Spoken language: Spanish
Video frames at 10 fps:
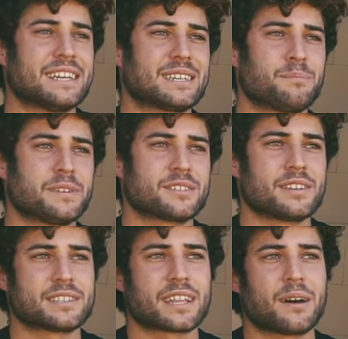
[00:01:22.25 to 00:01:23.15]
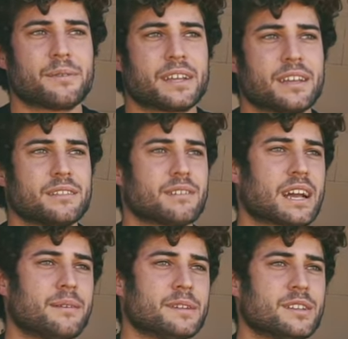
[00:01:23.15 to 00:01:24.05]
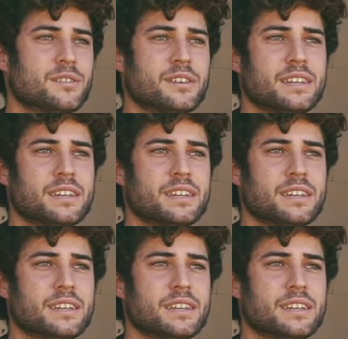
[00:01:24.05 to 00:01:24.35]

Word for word: esas personas te abren camino